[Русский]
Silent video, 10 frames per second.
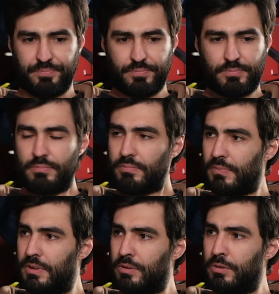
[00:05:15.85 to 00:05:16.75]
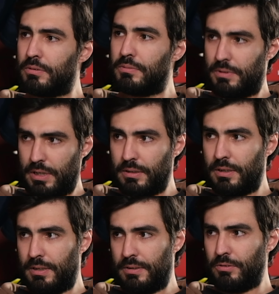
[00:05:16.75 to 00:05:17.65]
Это вы по возрасту ну, ну по своему Да,
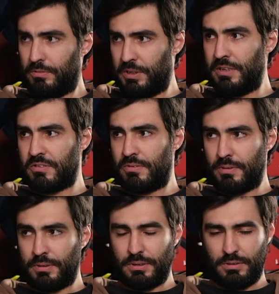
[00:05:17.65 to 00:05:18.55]
да, да. Угу. Ну, в детстве.